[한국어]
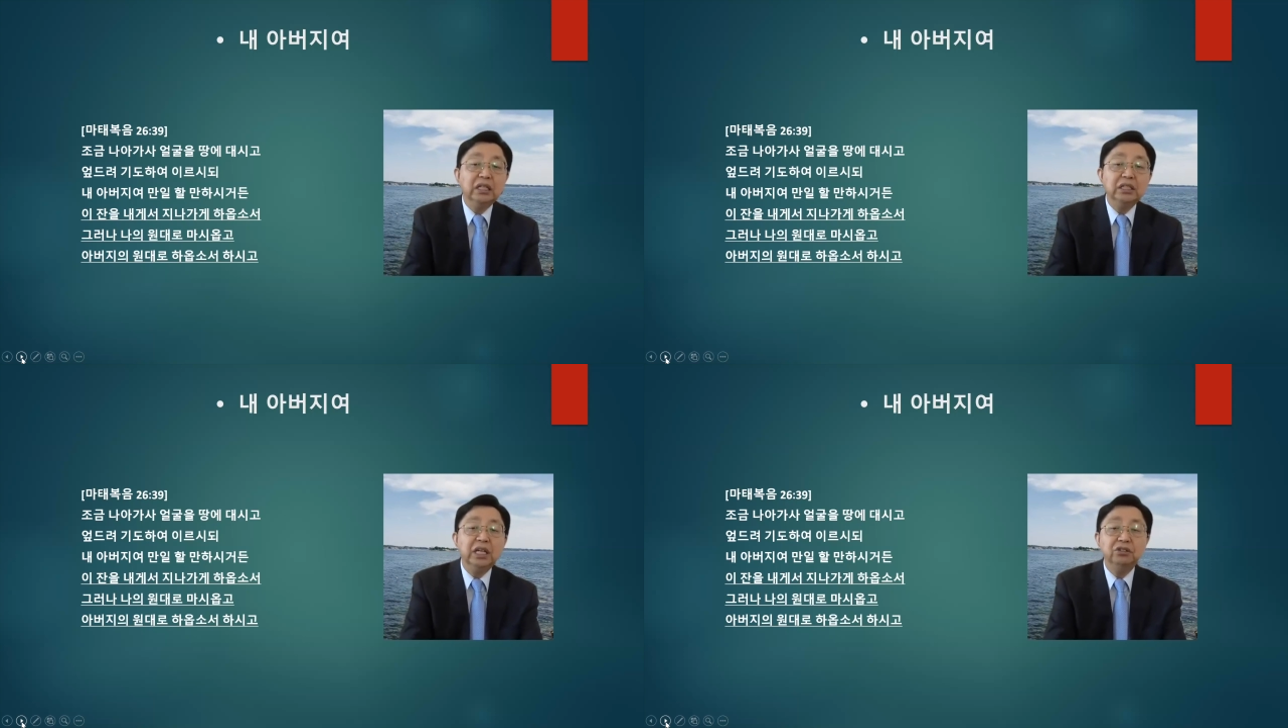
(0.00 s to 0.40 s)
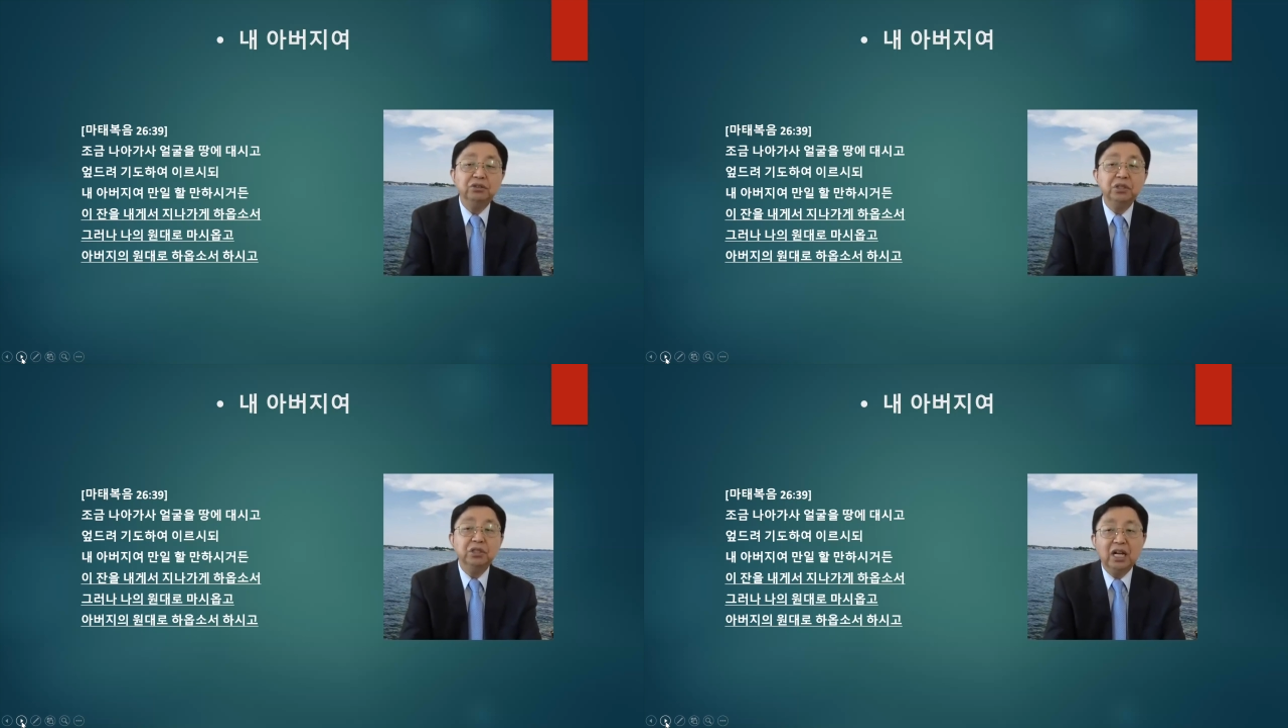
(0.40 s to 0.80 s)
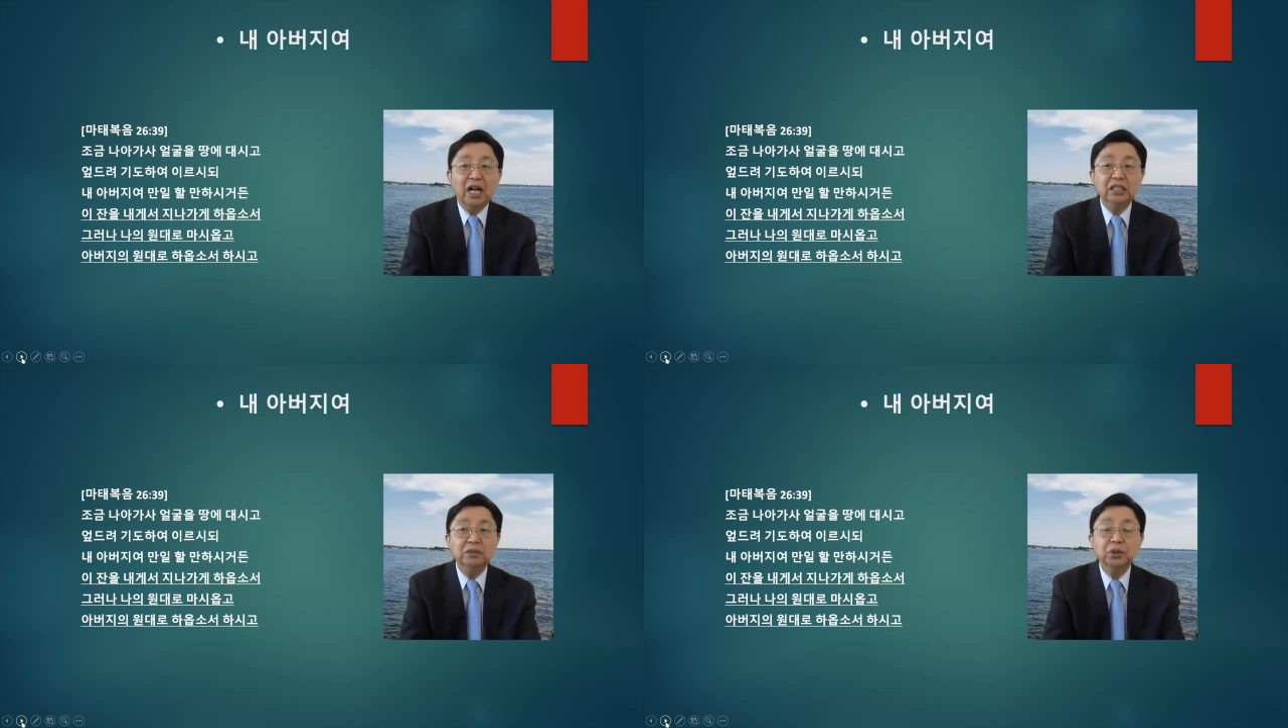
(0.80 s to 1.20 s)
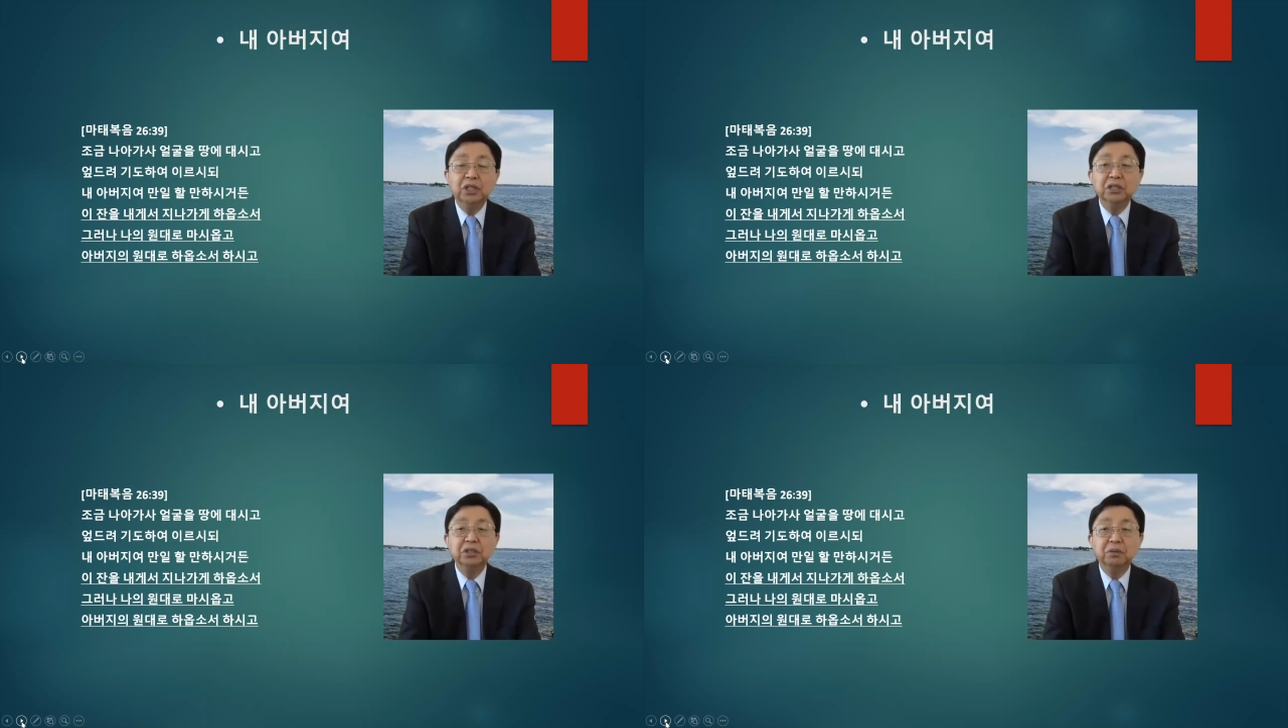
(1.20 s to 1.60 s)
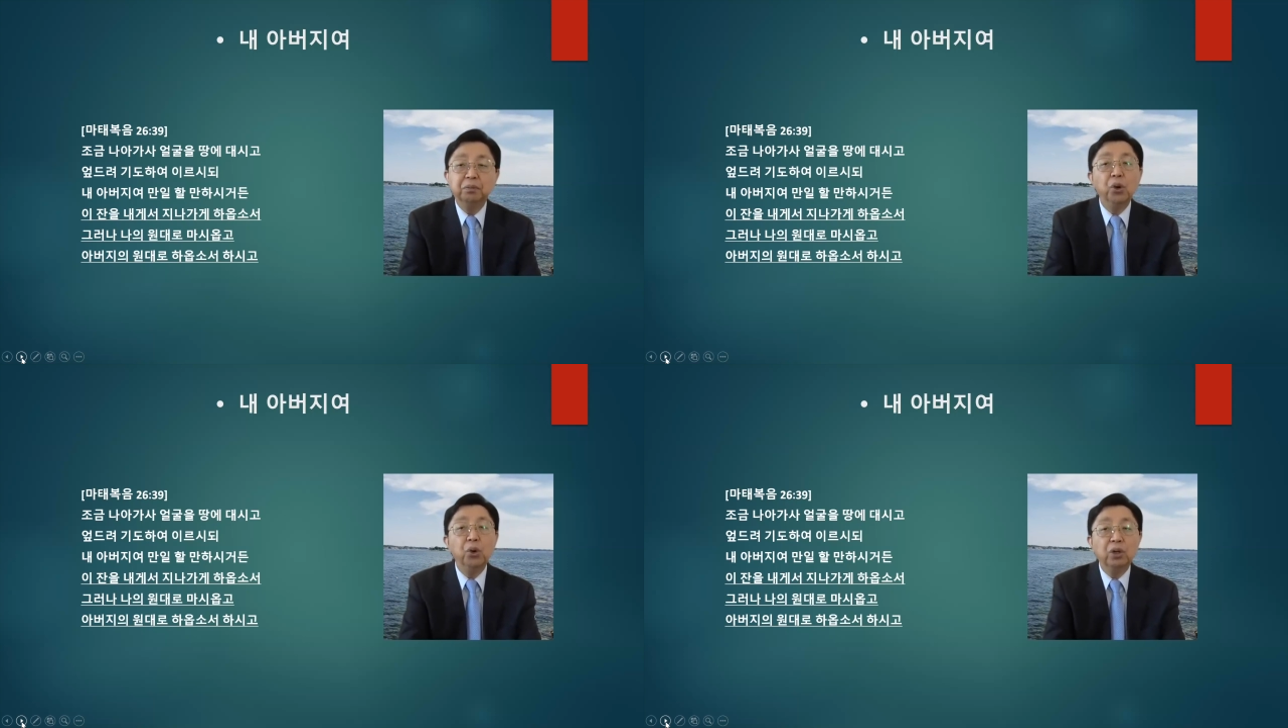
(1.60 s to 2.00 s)
예수 그리스도를 알지 못해서
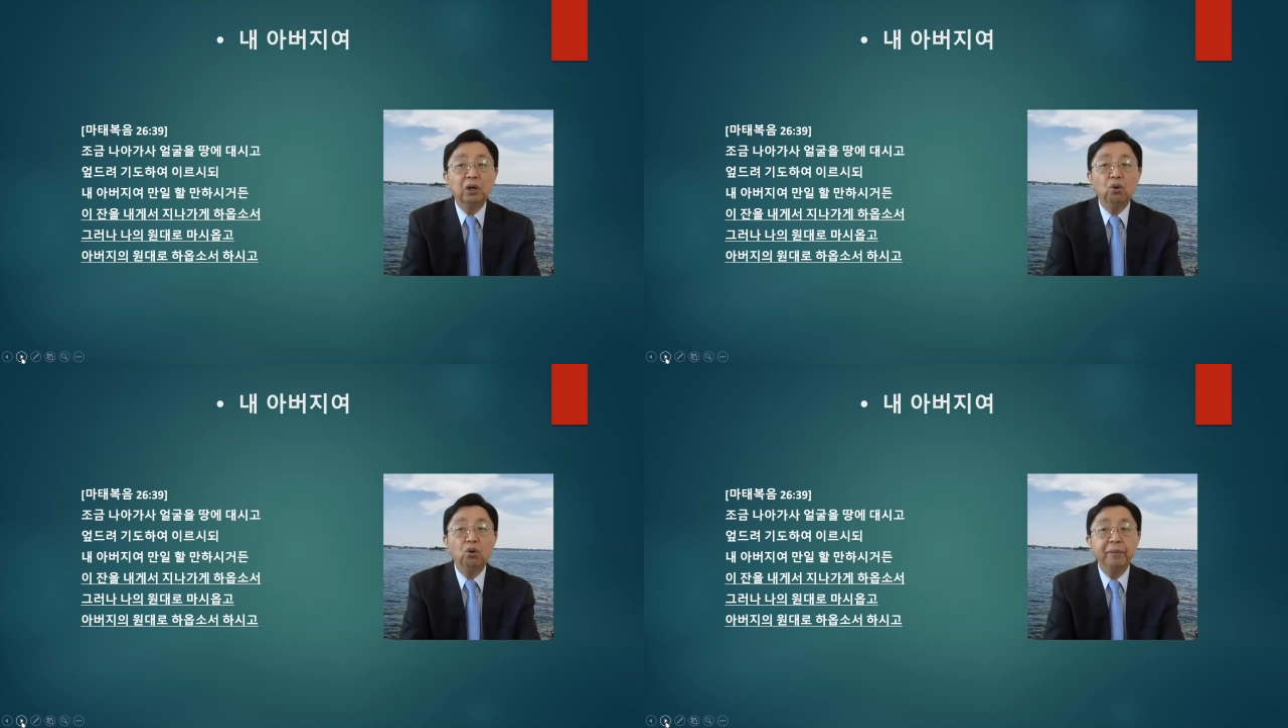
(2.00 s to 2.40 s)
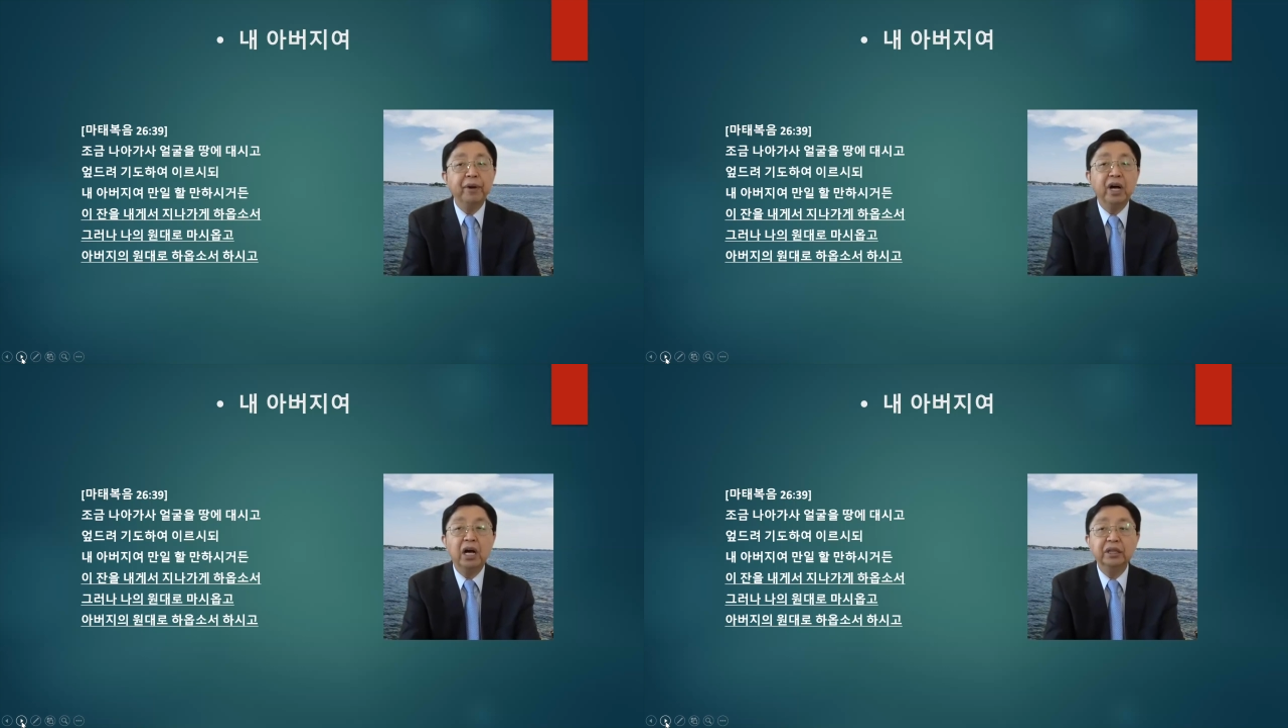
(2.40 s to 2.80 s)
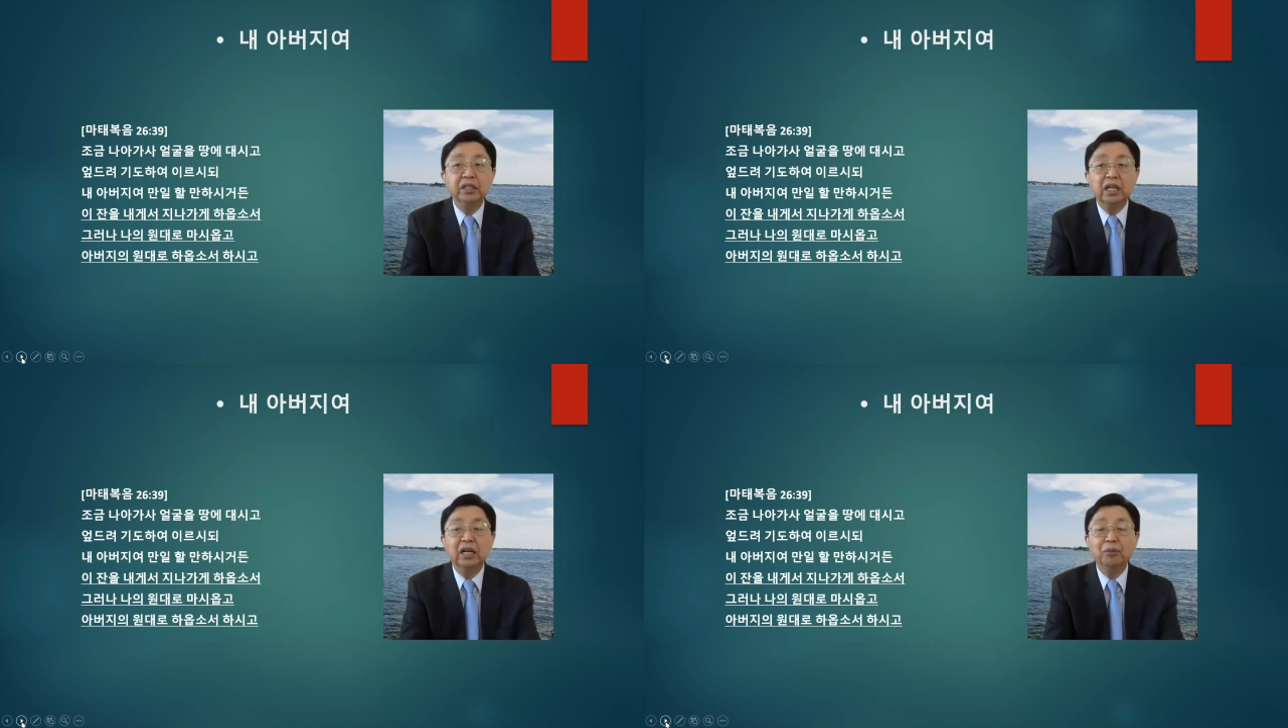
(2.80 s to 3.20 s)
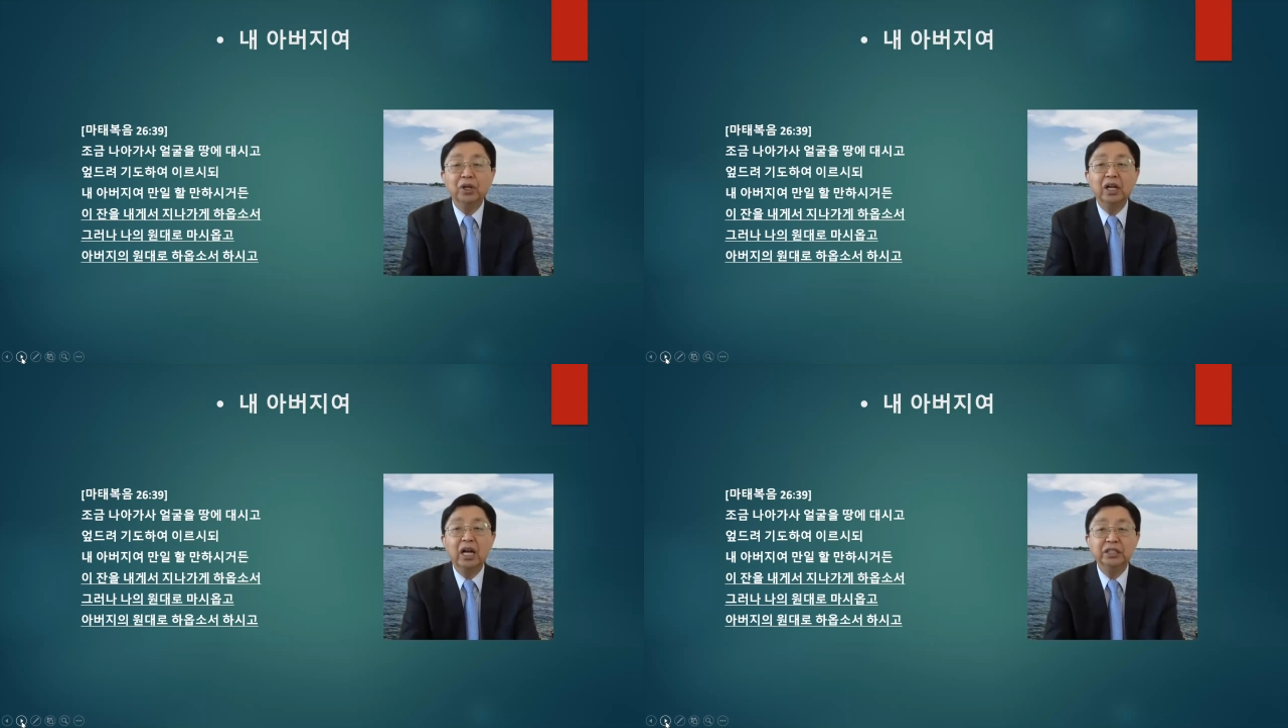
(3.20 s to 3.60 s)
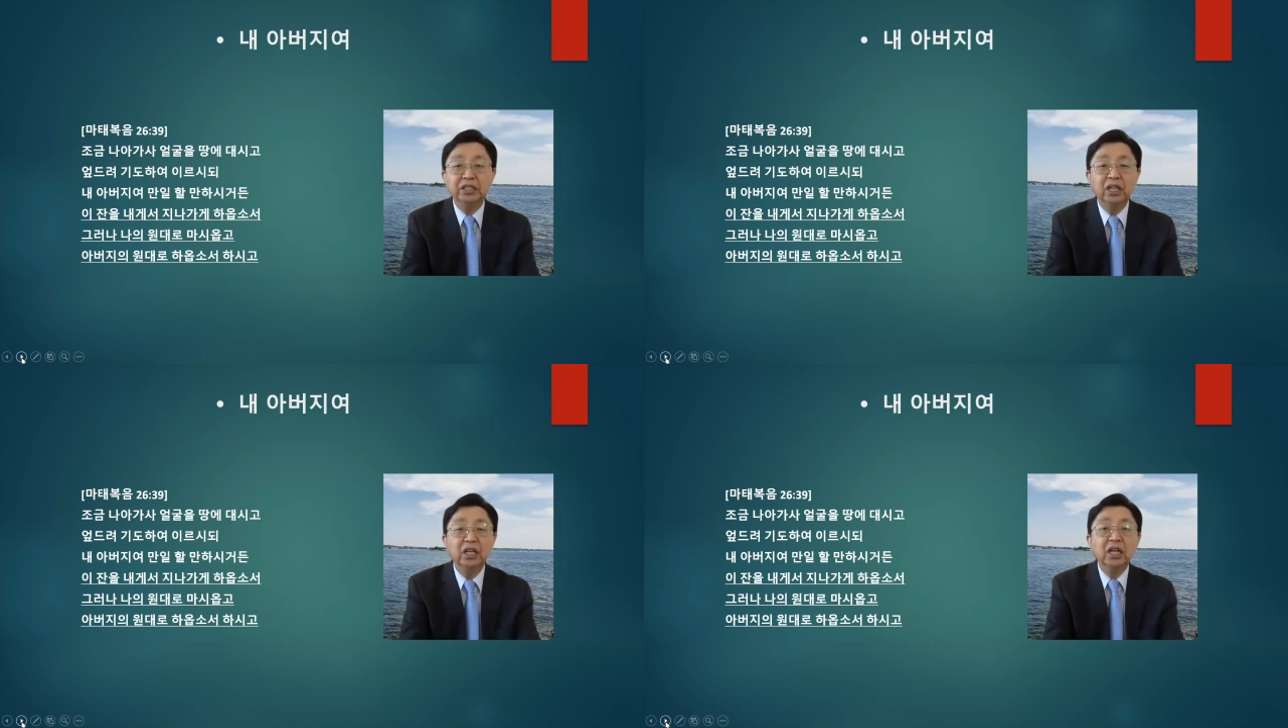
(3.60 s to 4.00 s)
모욕하고 배반한
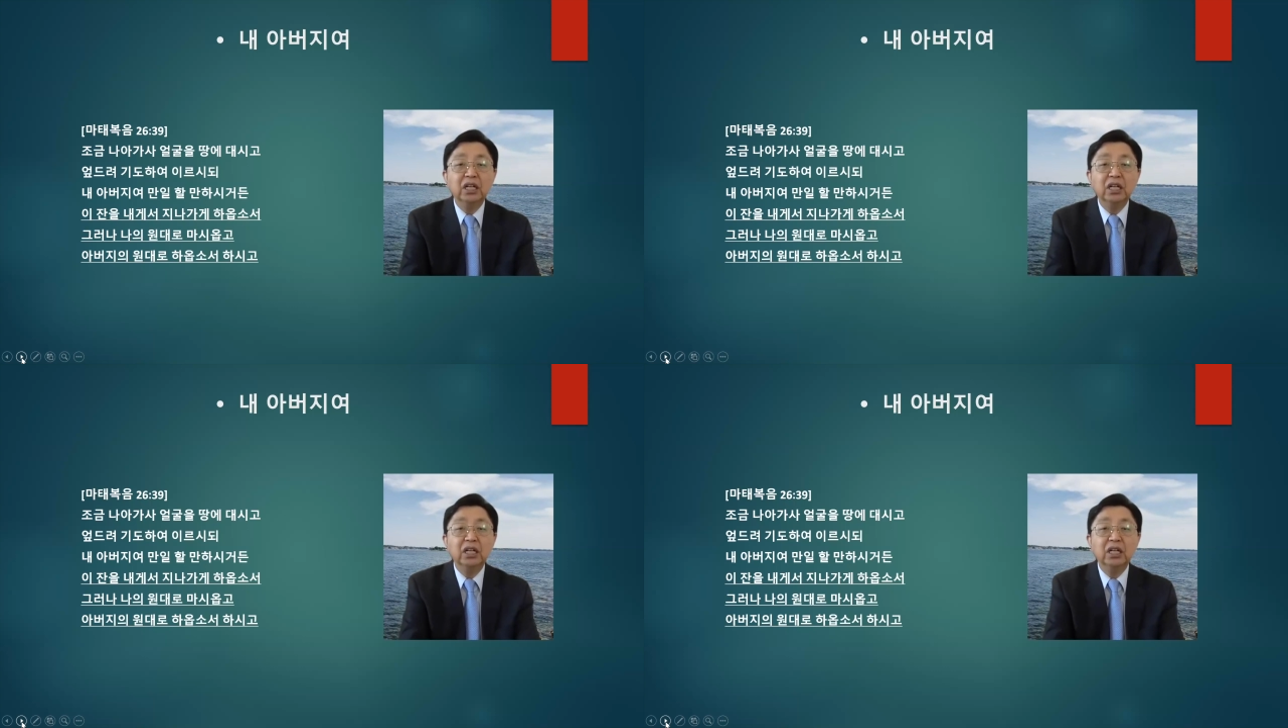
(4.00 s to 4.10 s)
사람들까지